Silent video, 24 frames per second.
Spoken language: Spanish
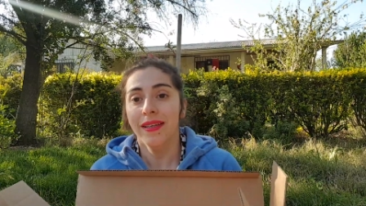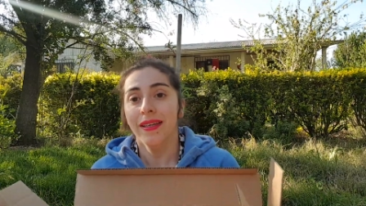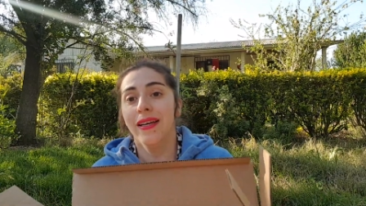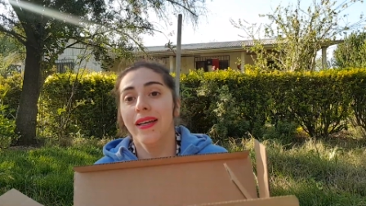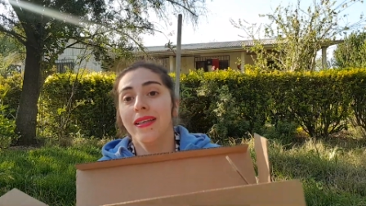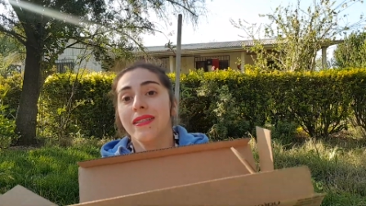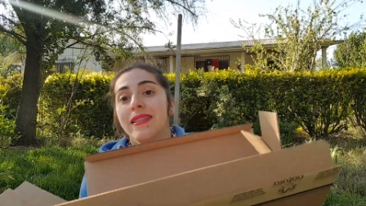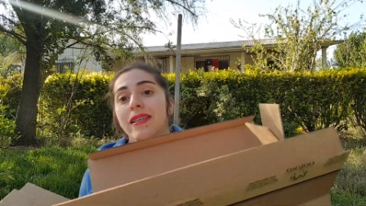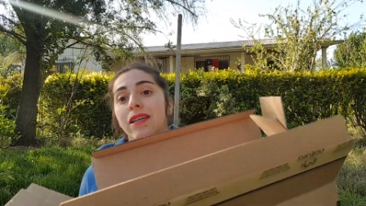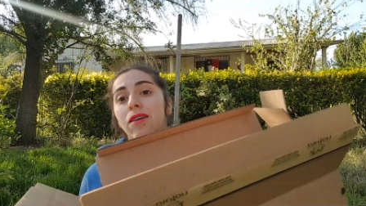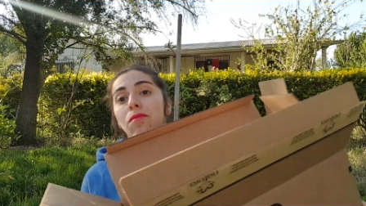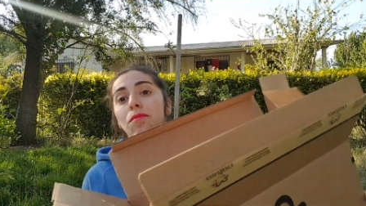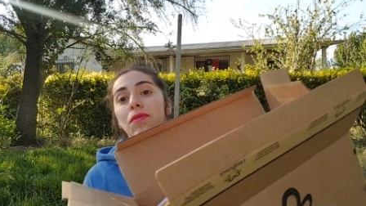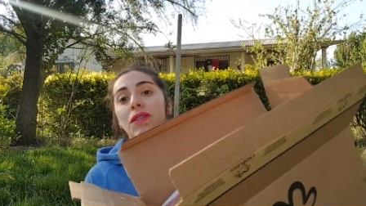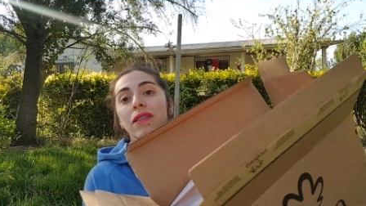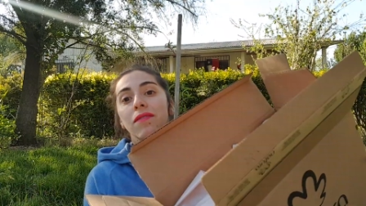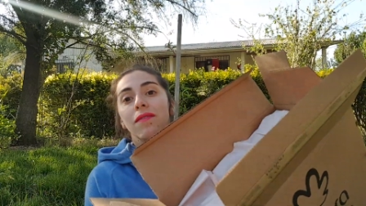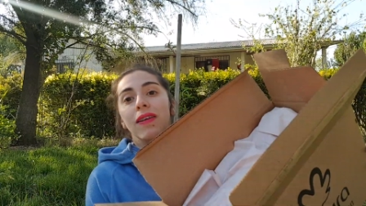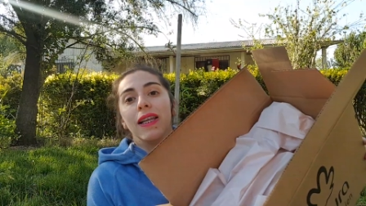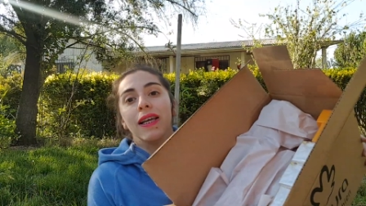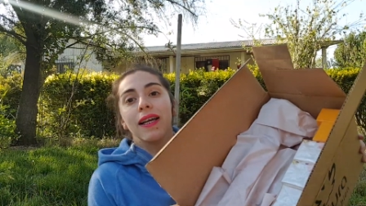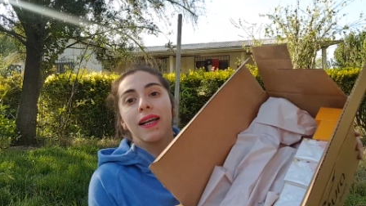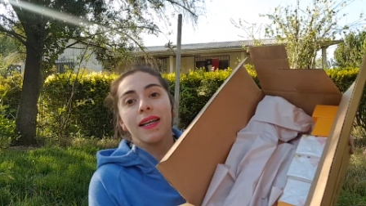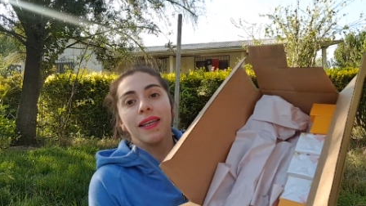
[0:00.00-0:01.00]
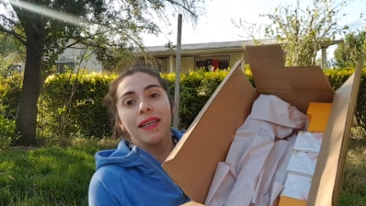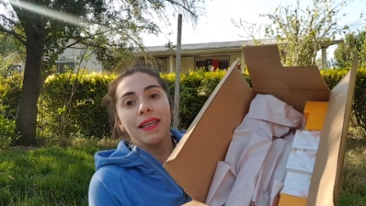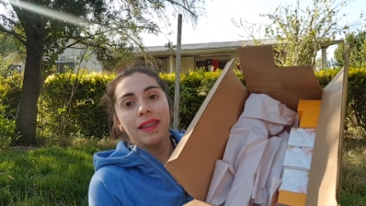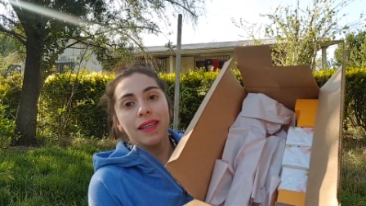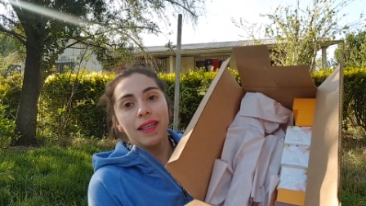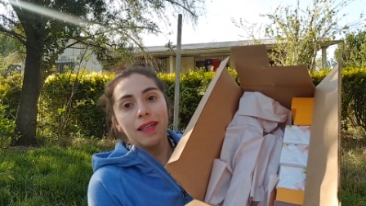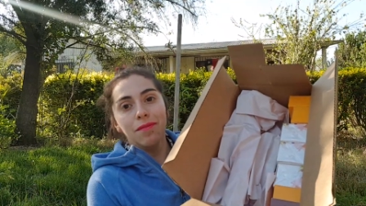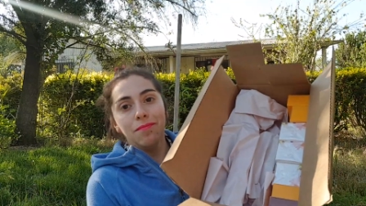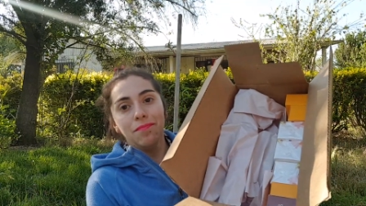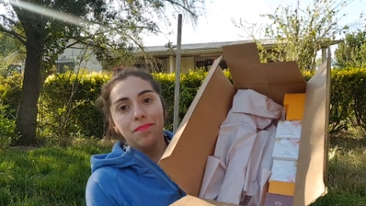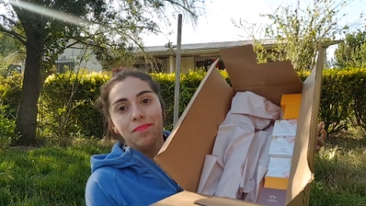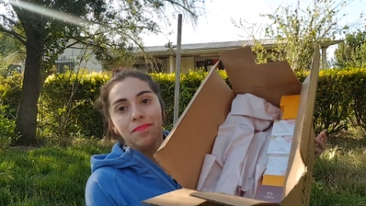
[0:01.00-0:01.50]
Así es como se ve la cajita
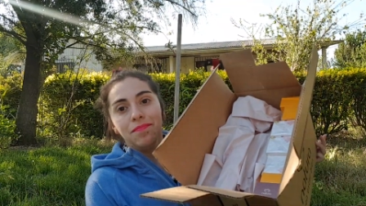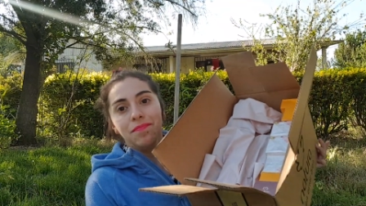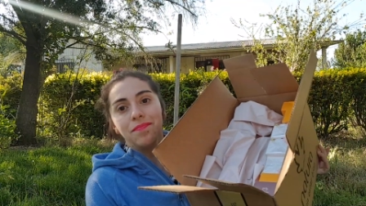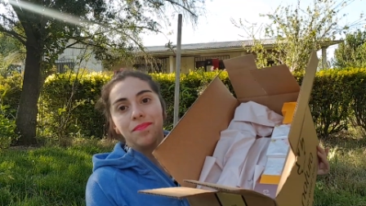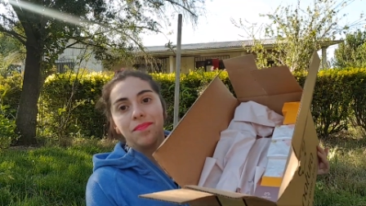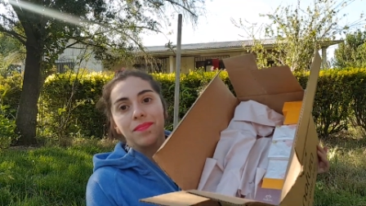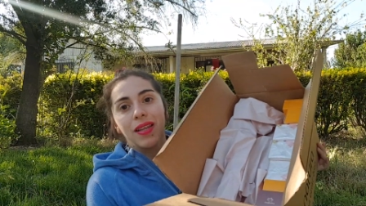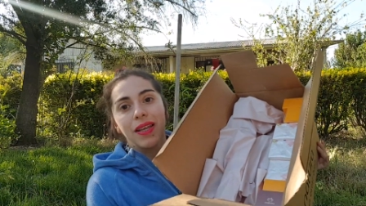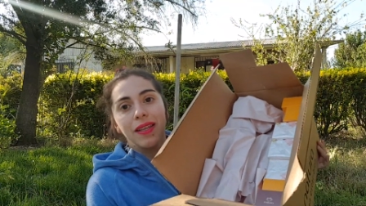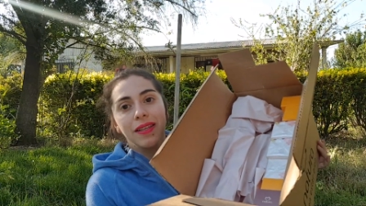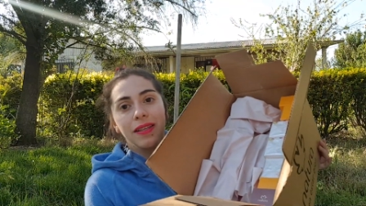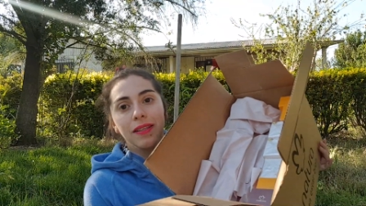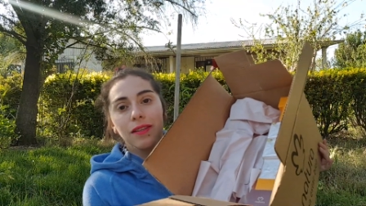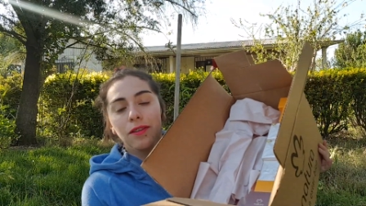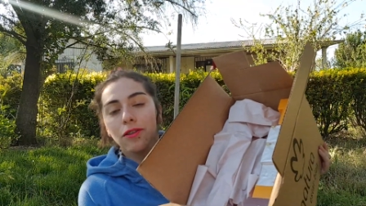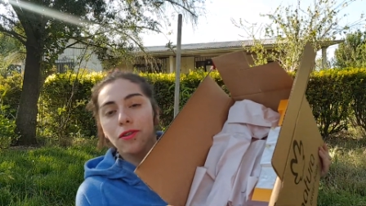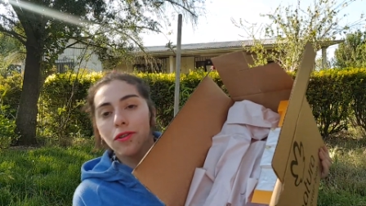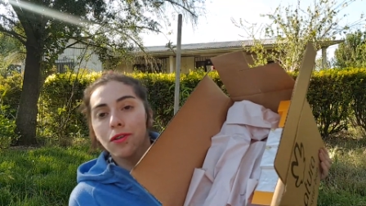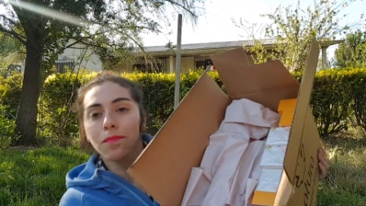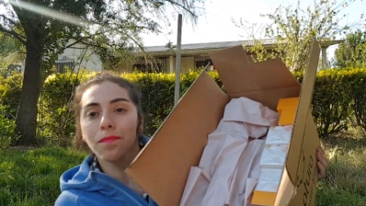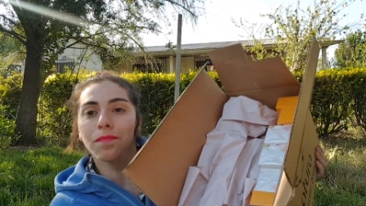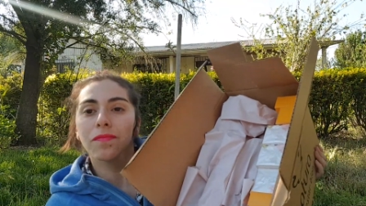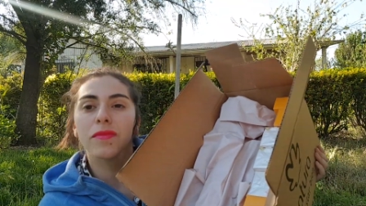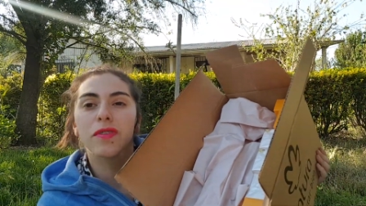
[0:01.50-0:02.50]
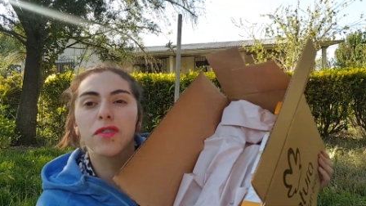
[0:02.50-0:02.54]
adentro.